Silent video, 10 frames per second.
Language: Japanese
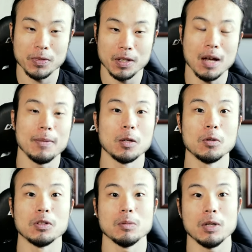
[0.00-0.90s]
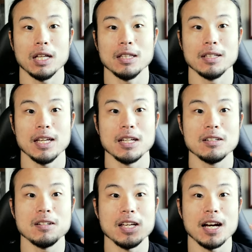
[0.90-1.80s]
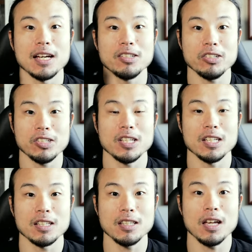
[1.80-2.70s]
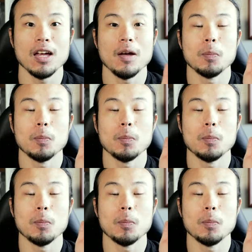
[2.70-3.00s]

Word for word: 壁の方に向かってでんぐり返ししていって、